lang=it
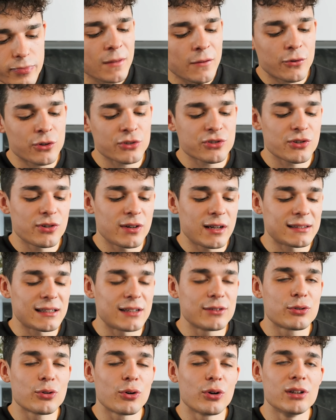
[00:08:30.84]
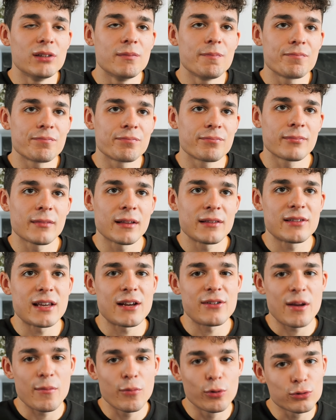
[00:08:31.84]
Forse non è tanto, mm,
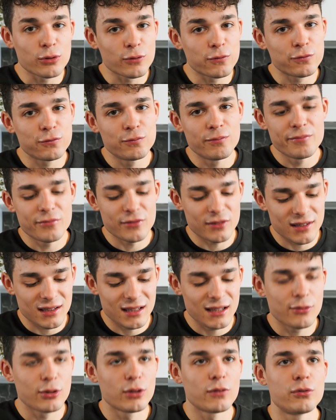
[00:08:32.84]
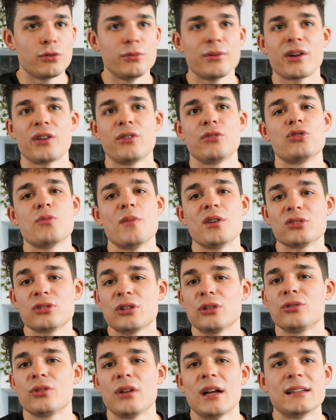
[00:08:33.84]
cioè non è molto liquido fluido perché non ci ho messo
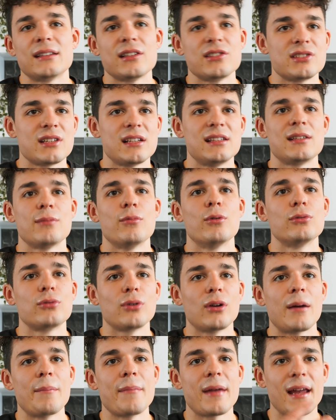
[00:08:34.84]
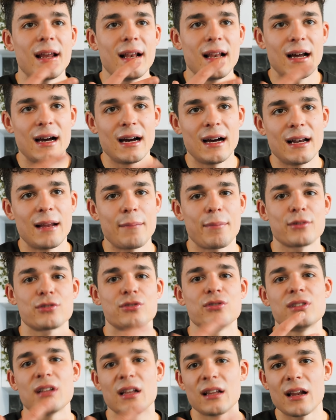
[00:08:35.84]
tanto latte, si sente molto la mela, la
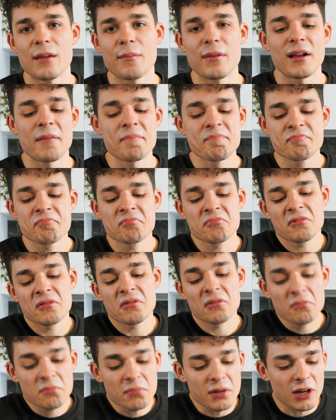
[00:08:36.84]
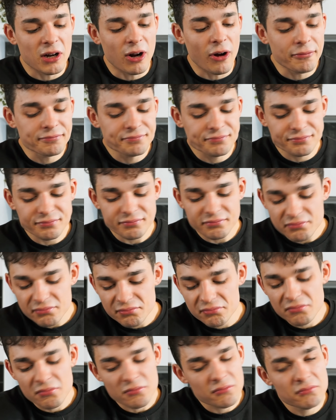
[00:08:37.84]
pastosità della mela. Però,
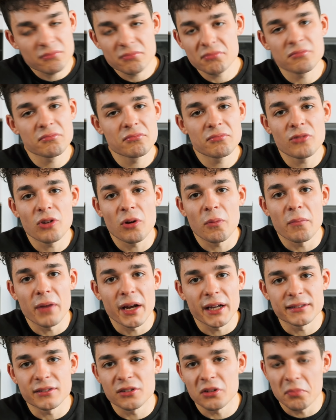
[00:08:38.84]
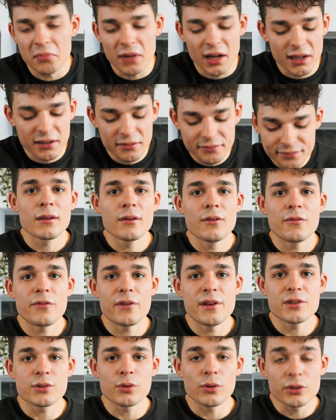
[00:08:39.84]
no bad, normale.
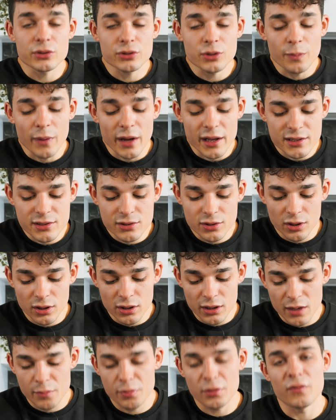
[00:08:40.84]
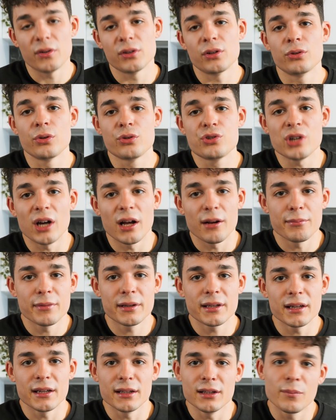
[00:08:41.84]
Finisco questo pasto e poi vado a
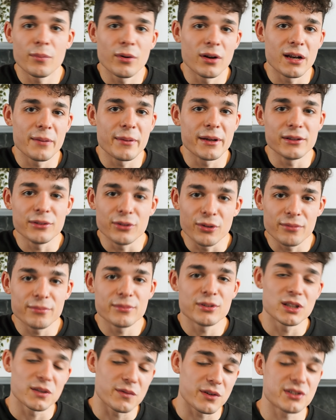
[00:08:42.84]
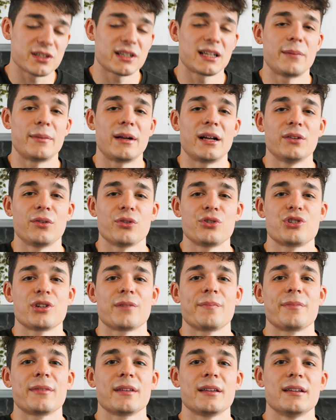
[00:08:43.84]
docciarmi che dopo allenamento bisogna farsi anche una bella doccia.